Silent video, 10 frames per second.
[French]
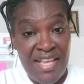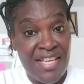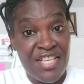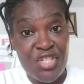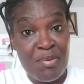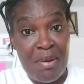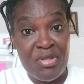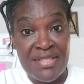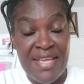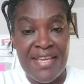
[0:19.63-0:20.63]
Et je ne peux pas me
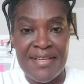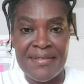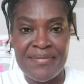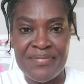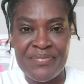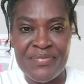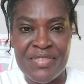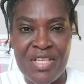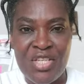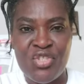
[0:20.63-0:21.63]
taire.
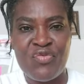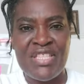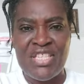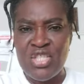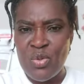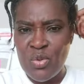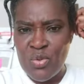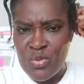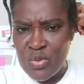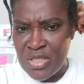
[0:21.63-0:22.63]
Je vois des
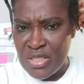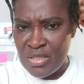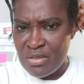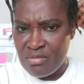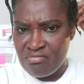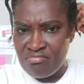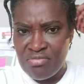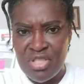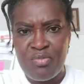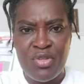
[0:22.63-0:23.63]
choses qui,
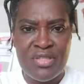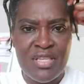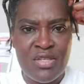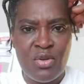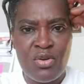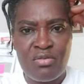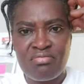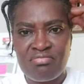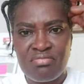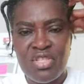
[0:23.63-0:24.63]
qui me désolent,
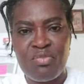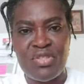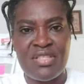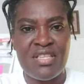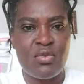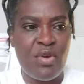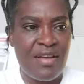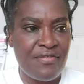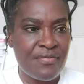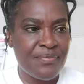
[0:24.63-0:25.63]
qui me déçoivent.